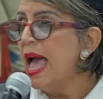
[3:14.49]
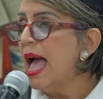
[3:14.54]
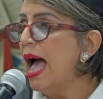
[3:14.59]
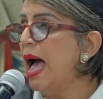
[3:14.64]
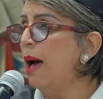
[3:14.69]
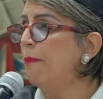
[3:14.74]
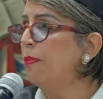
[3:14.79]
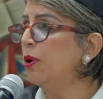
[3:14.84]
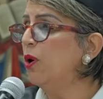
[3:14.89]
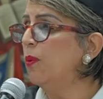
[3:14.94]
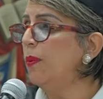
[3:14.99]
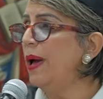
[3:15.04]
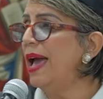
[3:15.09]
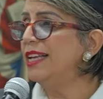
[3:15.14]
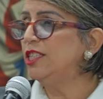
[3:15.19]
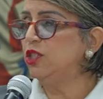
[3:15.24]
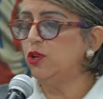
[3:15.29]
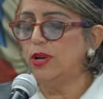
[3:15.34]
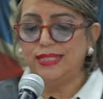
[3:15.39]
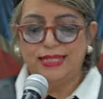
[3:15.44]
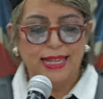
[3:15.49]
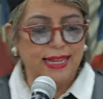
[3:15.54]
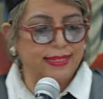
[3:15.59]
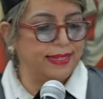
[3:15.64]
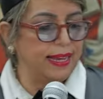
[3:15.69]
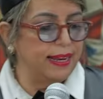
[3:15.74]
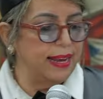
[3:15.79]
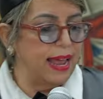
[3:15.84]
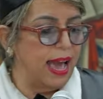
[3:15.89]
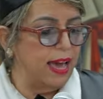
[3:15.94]
Aprovecho este
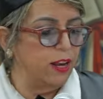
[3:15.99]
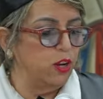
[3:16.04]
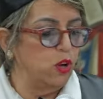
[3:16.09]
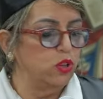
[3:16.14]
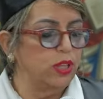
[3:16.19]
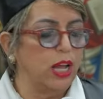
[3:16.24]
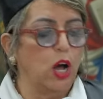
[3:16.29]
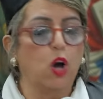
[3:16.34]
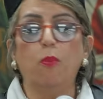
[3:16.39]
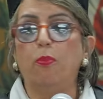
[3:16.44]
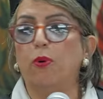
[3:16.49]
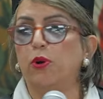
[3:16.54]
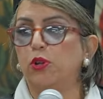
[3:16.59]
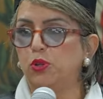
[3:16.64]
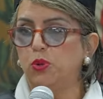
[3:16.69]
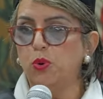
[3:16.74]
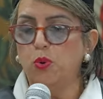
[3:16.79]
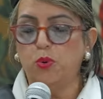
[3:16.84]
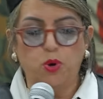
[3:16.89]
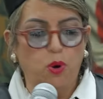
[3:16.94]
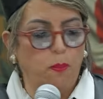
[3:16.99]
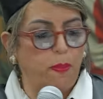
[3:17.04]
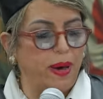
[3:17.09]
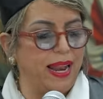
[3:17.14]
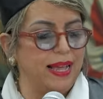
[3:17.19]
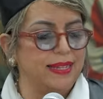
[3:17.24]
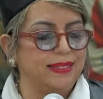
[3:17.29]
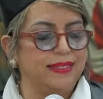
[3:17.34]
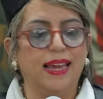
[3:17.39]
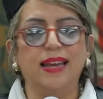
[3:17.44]
escenario tan oportuno
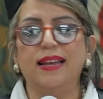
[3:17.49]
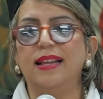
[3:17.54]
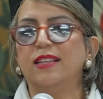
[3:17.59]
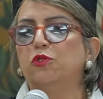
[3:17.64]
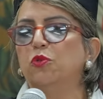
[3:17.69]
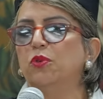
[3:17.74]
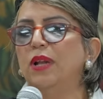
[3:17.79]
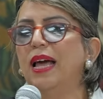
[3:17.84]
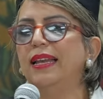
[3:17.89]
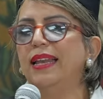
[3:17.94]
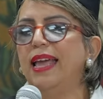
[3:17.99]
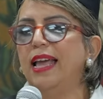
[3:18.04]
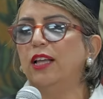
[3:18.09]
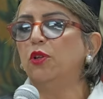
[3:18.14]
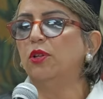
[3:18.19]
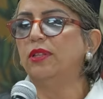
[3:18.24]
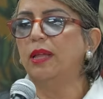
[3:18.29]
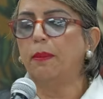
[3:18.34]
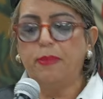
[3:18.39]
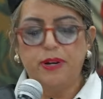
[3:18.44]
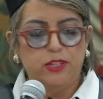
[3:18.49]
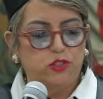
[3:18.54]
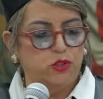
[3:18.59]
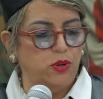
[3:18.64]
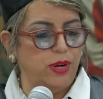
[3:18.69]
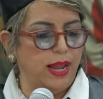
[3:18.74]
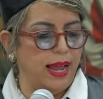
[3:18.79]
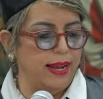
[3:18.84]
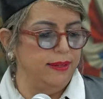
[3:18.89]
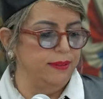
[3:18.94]
para hacerles una anécdota
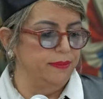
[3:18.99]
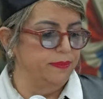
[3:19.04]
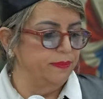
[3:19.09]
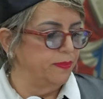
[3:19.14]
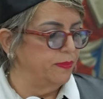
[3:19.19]
personal.